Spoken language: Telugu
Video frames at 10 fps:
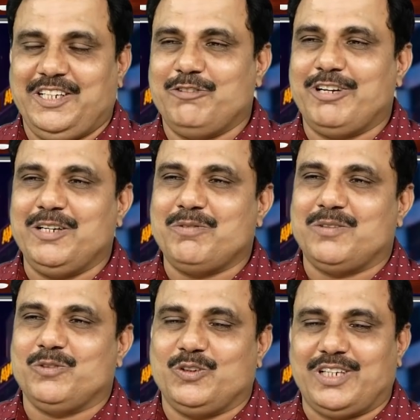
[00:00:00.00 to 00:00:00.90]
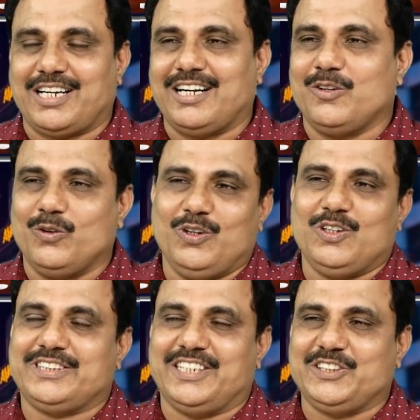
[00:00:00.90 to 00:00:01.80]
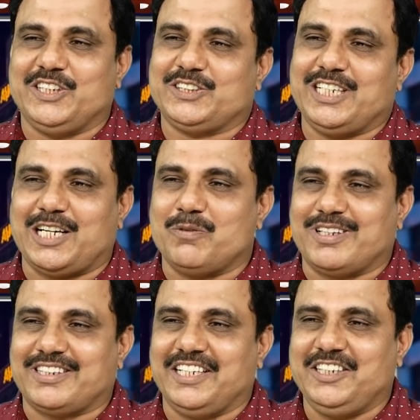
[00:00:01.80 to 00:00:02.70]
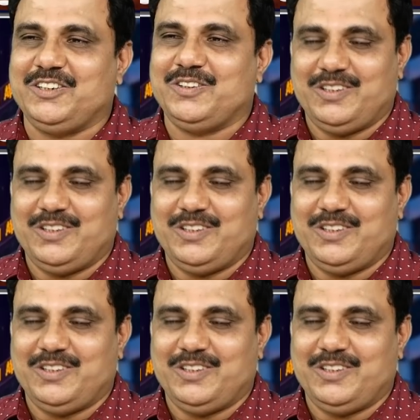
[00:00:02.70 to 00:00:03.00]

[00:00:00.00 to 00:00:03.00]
ఇవన్నీ మనము ఎక్కడ గూగుల్లో సెర్చ్ చేసినా కనబడతాయి